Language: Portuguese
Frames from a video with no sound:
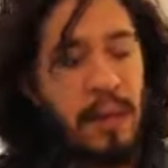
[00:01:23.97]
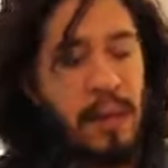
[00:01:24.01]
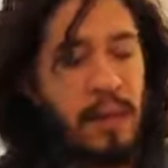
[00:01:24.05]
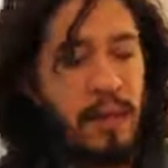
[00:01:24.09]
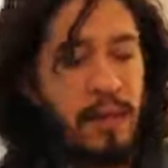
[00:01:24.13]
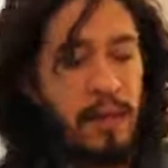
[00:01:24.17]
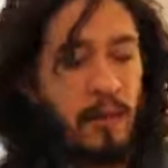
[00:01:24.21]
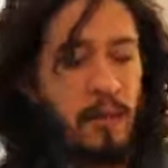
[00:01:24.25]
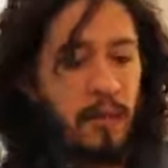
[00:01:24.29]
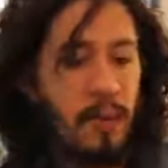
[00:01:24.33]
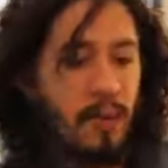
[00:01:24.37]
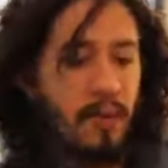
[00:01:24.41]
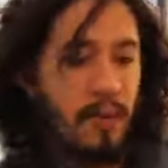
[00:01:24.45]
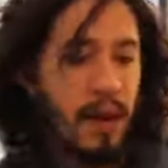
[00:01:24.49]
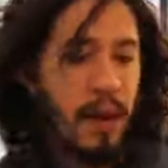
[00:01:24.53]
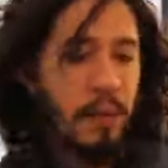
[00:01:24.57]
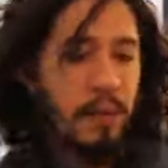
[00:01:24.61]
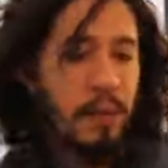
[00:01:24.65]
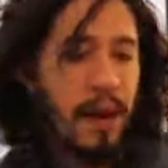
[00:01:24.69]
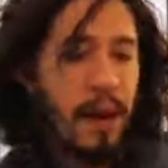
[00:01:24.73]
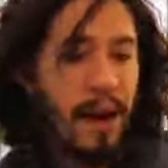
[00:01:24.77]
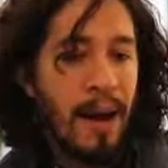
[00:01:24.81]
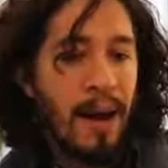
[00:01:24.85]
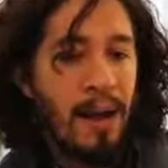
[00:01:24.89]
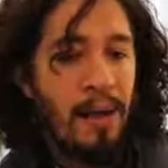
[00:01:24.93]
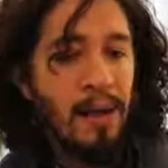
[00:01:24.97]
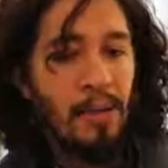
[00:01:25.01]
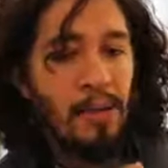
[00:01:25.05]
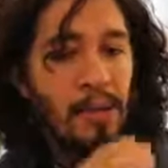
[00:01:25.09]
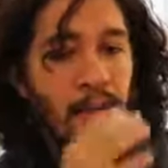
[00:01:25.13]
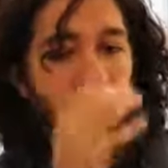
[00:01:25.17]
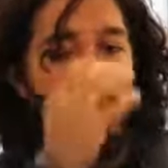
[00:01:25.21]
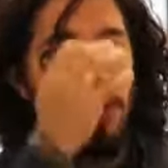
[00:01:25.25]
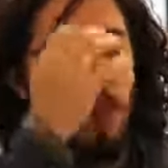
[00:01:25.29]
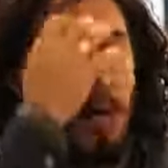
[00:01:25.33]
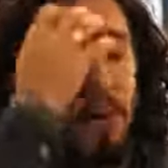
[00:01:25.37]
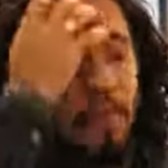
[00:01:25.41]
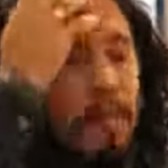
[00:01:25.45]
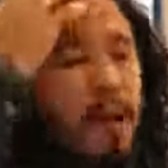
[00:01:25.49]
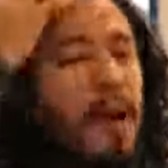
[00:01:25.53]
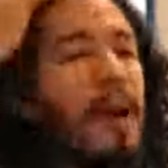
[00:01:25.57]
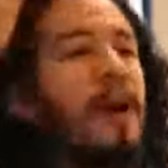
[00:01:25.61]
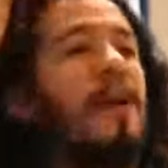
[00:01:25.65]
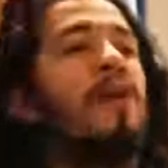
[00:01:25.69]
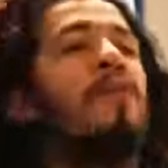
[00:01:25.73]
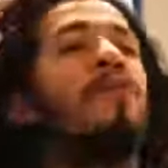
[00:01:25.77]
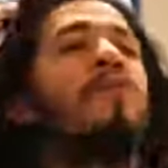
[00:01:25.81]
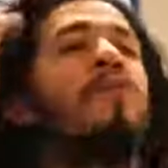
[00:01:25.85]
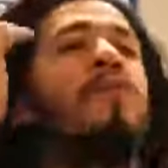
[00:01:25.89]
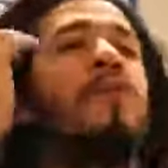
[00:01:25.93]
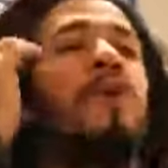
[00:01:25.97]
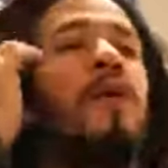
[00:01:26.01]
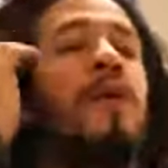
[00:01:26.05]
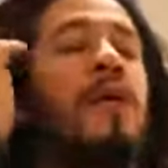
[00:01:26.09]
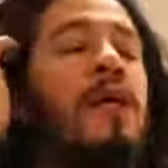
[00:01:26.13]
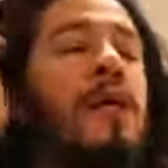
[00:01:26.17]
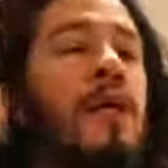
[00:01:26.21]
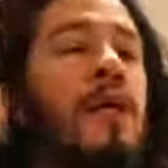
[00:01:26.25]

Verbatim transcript: entre o meu trabalho e o trabalho